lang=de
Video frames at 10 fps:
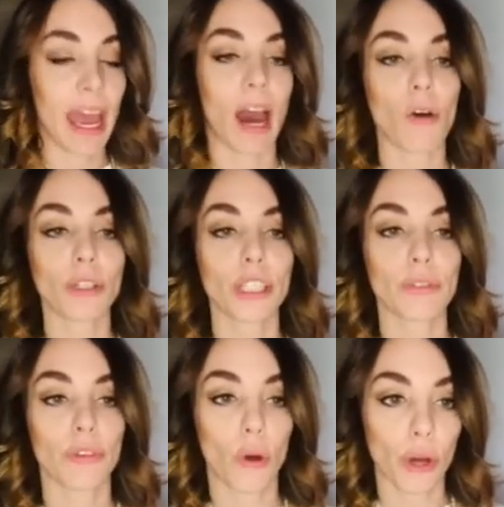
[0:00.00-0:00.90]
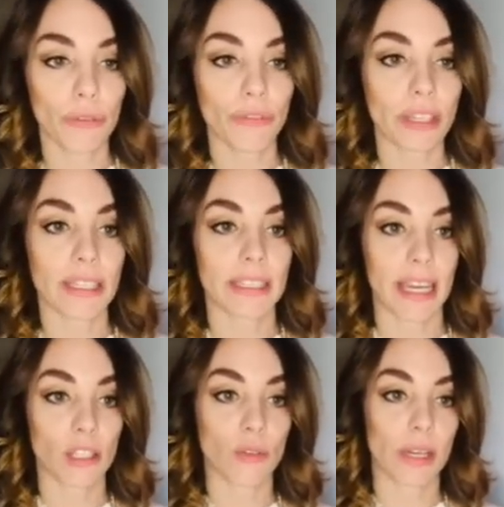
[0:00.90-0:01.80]
Auch nicht, wie häufig
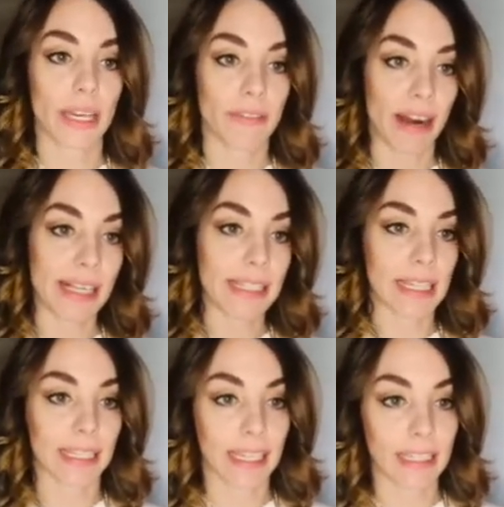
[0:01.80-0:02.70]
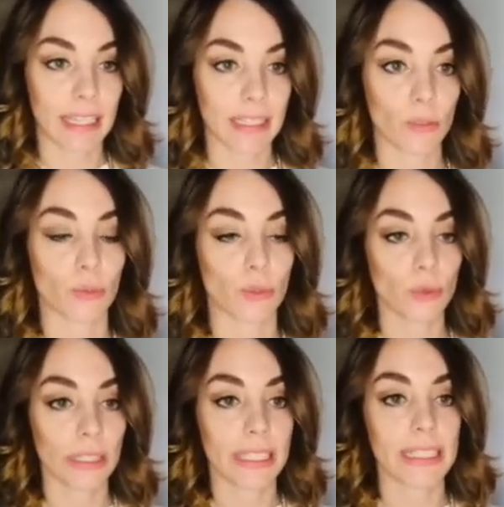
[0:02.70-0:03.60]
sexuelle Gewalt an Kindern und
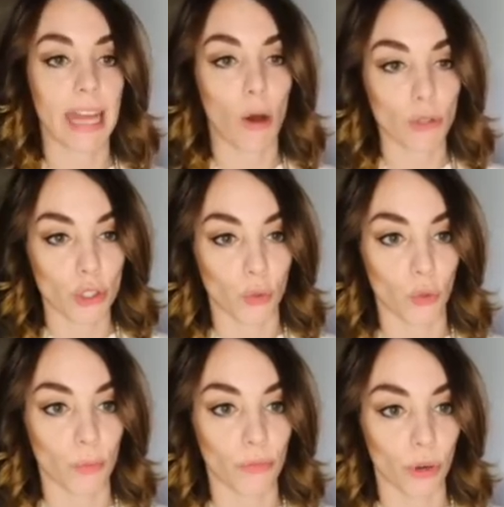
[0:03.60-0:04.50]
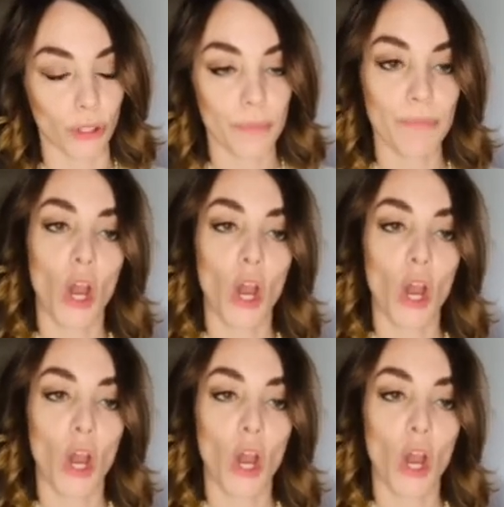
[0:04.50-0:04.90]
Jugendlichen ausgeübt wird.